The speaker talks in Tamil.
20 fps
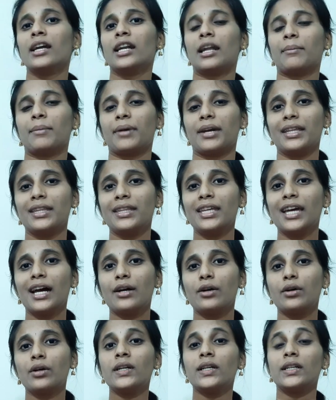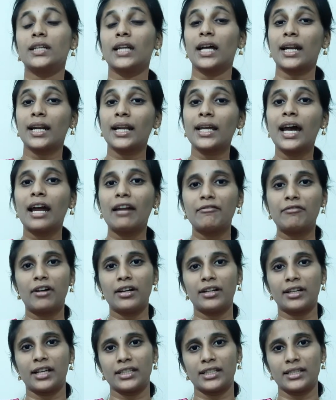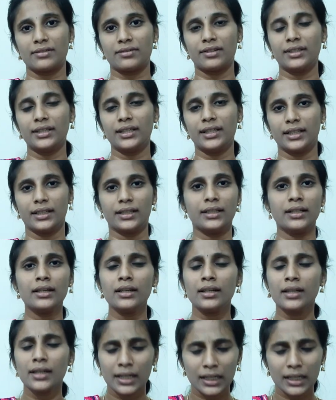நம்ம இந்தியாவுக்கு நிறைய அட்வான்டேஜஸ் வந்து இருக்குது